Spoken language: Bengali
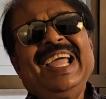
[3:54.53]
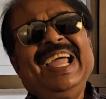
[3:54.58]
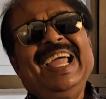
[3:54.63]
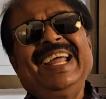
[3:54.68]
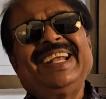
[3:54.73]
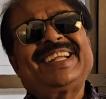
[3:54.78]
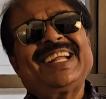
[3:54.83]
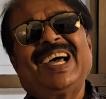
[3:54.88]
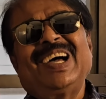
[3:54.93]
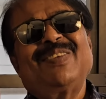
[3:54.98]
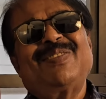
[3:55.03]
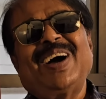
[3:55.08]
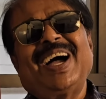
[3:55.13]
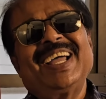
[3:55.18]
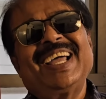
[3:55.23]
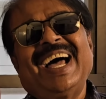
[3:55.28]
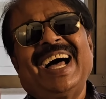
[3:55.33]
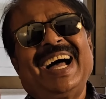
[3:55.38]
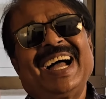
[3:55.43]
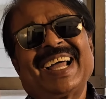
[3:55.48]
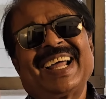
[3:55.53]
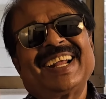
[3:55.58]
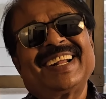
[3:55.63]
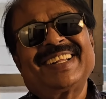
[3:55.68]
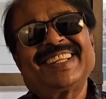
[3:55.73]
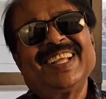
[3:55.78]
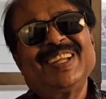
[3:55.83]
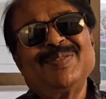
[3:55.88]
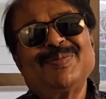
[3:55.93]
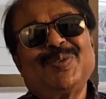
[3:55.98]
এইটা ভাই আগ
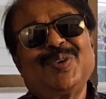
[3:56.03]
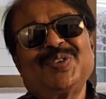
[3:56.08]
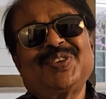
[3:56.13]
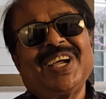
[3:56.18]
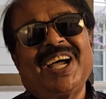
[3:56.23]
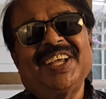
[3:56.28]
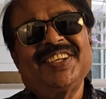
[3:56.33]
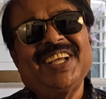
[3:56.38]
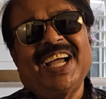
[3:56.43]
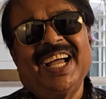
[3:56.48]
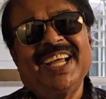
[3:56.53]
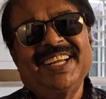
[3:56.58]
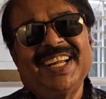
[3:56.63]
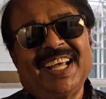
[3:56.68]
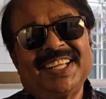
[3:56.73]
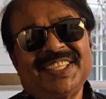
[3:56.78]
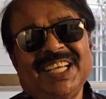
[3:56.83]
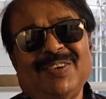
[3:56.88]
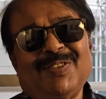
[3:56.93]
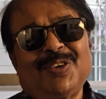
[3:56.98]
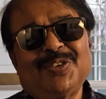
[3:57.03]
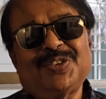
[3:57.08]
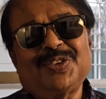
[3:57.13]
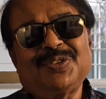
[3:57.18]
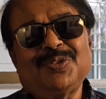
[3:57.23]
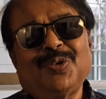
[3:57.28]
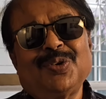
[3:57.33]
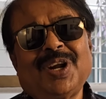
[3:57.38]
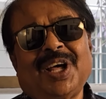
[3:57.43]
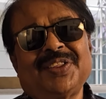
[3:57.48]
একদিন বোঝা যায় না যেমন
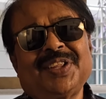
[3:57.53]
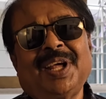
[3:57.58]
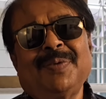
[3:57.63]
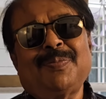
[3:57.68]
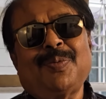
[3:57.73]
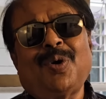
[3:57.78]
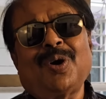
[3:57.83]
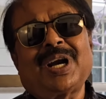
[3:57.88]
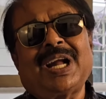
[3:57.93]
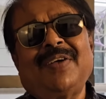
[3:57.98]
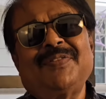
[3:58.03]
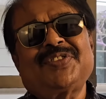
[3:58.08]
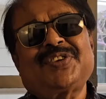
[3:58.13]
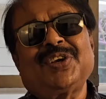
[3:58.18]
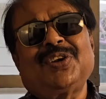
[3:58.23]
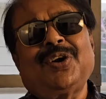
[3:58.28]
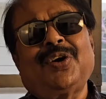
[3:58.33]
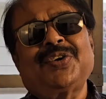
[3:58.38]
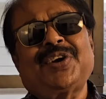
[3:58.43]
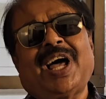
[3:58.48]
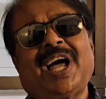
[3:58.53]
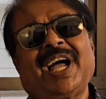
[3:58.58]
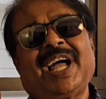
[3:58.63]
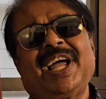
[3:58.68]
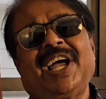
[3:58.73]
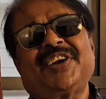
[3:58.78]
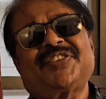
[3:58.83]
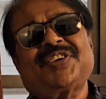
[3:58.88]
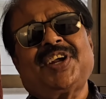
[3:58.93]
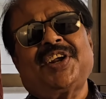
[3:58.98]
ওনাদের প্রোগ্রাম ছিল
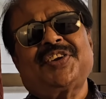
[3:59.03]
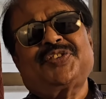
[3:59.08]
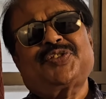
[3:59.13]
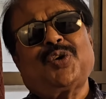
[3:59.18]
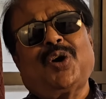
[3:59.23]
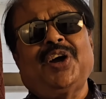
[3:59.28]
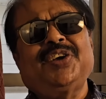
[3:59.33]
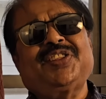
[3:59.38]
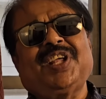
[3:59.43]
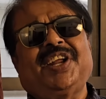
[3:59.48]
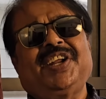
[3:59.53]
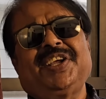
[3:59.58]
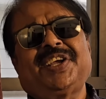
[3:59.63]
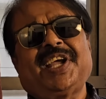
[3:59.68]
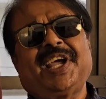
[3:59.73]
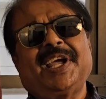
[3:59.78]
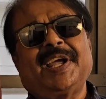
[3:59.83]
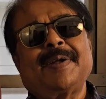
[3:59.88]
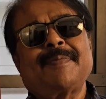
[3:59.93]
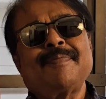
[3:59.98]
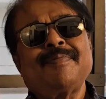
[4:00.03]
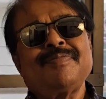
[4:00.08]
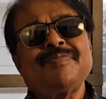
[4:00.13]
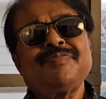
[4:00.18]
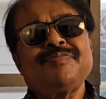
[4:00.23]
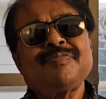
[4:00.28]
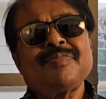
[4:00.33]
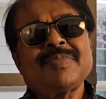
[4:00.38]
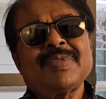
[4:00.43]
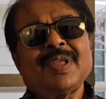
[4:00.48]
ঢাকায় আসার ছয় তারিখে
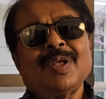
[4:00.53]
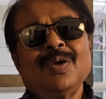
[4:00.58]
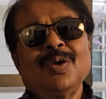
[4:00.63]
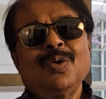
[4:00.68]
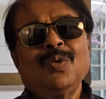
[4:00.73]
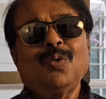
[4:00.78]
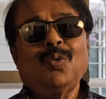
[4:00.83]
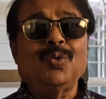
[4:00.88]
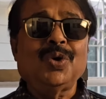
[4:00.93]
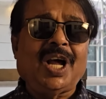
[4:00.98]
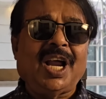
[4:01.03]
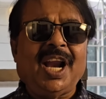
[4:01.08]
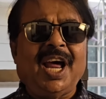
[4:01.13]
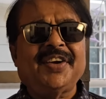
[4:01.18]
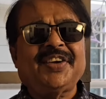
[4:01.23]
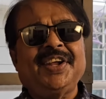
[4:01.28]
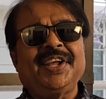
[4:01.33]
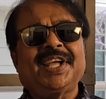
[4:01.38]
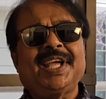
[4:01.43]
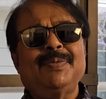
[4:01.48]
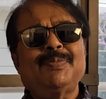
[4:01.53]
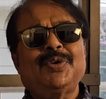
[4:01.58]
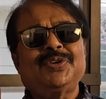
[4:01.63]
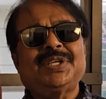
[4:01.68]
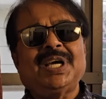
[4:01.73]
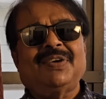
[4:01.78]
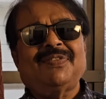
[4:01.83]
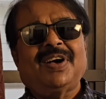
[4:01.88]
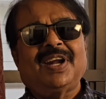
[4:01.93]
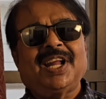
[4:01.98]
ওনারা ঠিকই
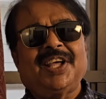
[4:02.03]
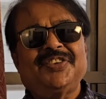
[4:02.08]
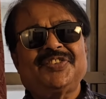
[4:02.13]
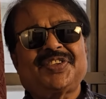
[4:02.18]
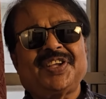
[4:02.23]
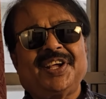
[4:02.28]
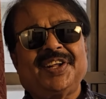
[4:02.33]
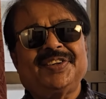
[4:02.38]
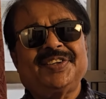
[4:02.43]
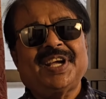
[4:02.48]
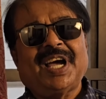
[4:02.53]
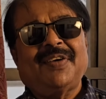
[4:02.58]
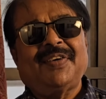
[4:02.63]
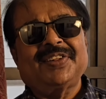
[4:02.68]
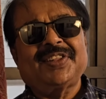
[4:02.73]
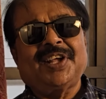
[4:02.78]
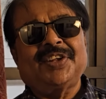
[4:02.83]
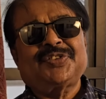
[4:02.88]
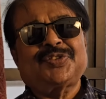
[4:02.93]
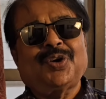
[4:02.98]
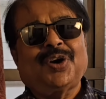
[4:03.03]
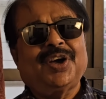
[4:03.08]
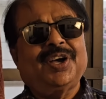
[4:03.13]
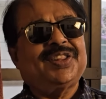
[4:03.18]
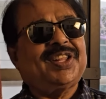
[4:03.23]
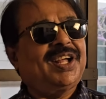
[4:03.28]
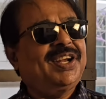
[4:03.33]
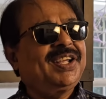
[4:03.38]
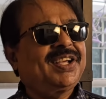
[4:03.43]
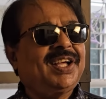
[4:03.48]
বুঝা ফেলাইছেন যে আমাদের ছয়
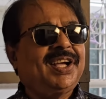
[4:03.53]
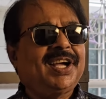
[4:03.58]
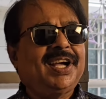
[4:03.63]
তারিখে